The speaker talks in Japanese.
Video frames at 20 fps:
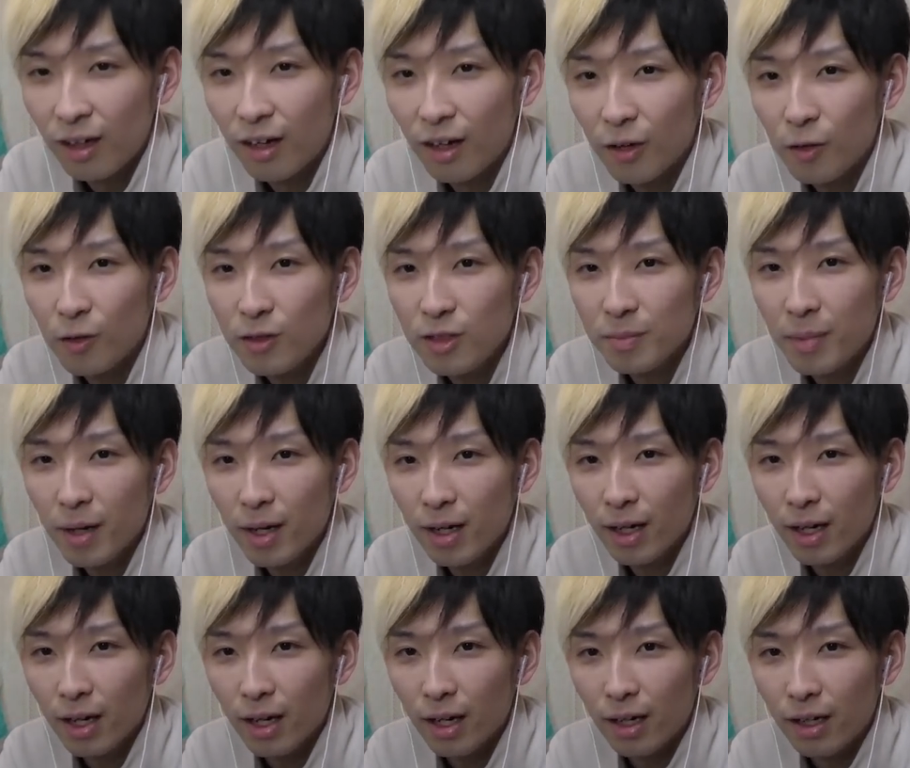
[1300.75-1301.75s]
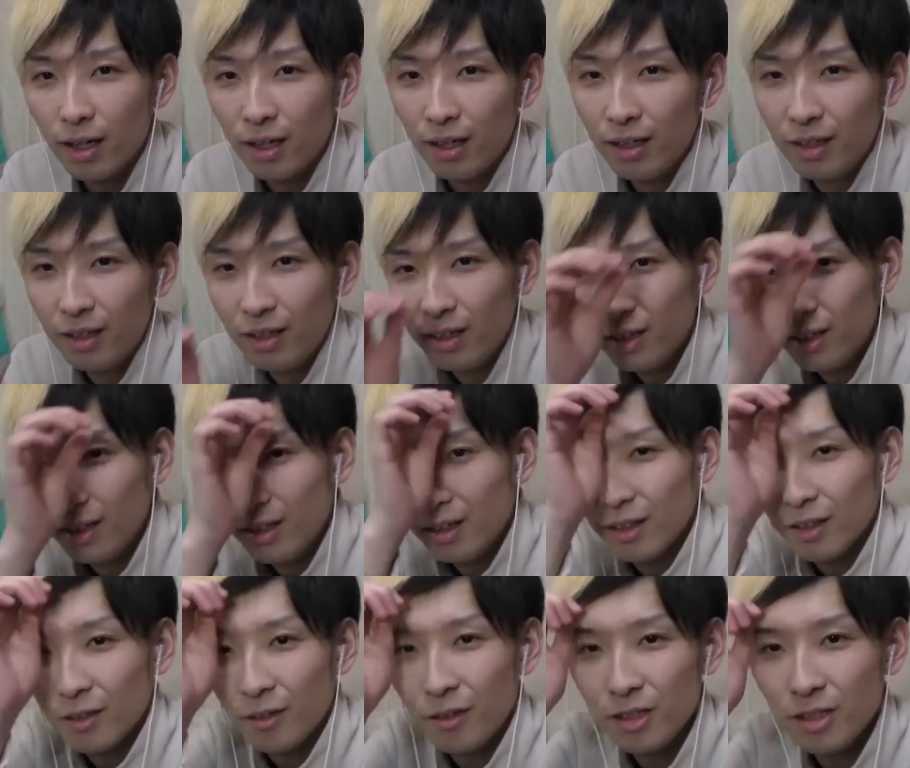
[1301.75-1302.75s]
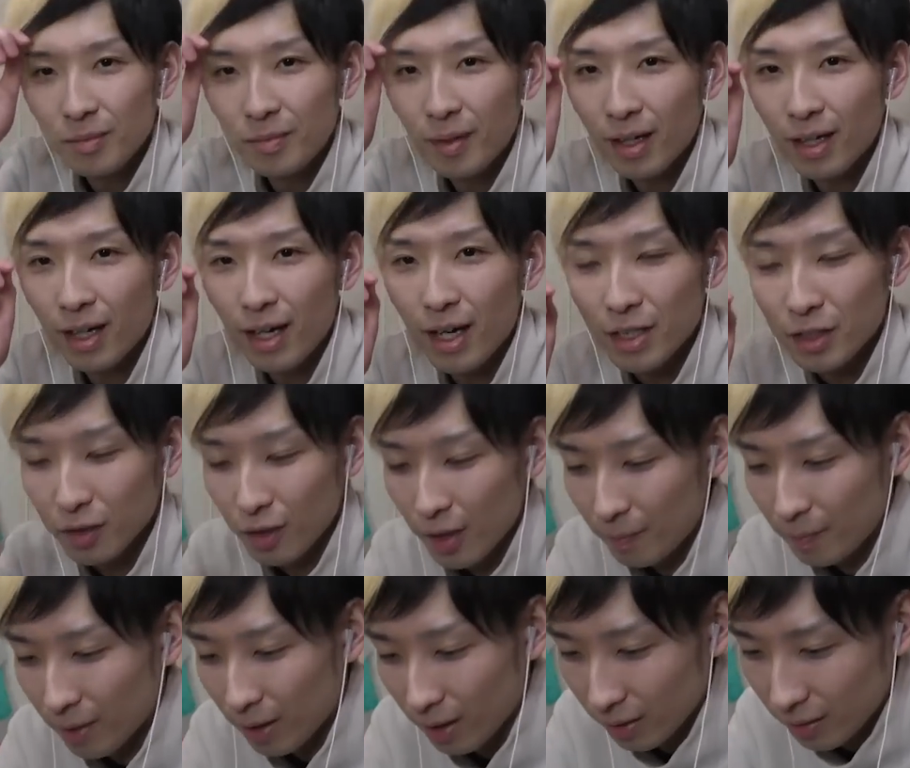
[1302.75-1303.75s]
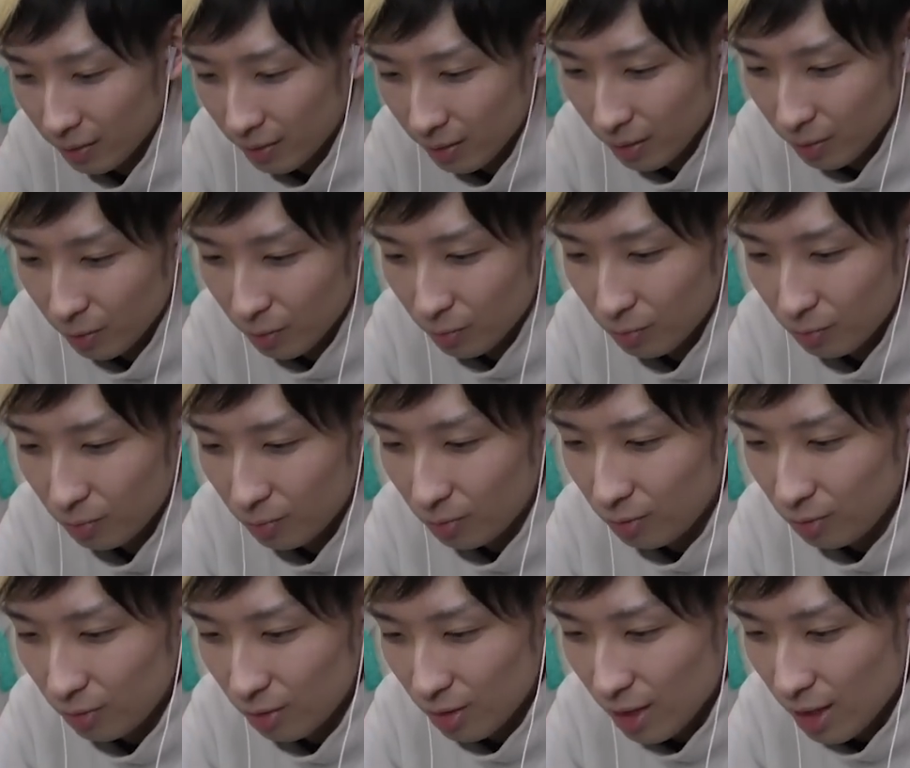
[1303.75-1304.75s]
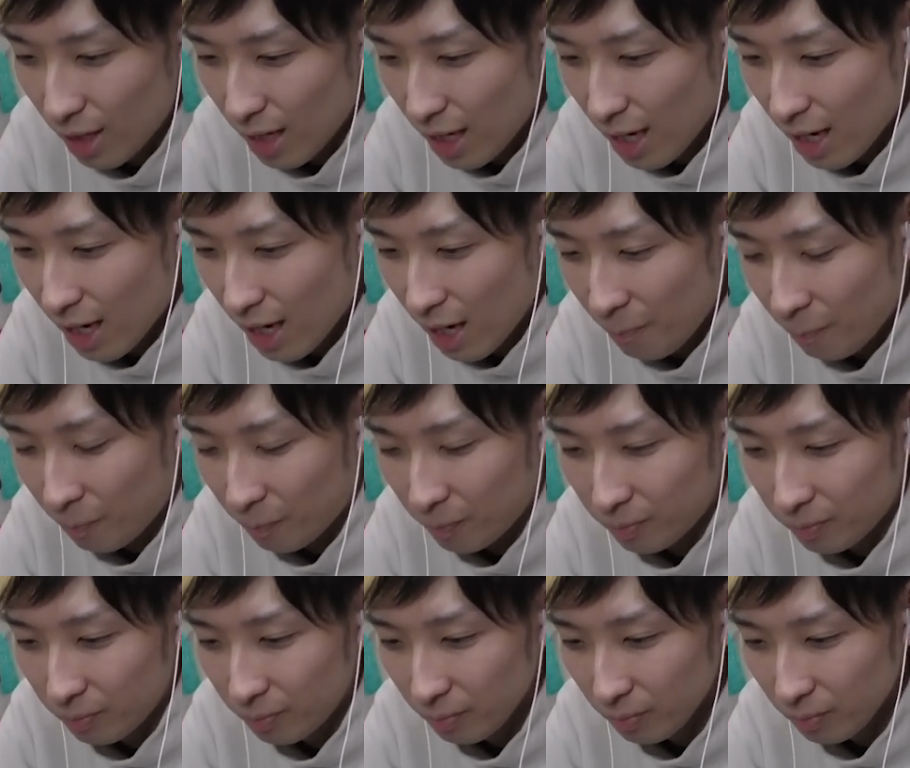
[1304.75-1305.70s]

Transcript: あ、こいつバカや。こいつバカやぞ、やっぱ。うわー！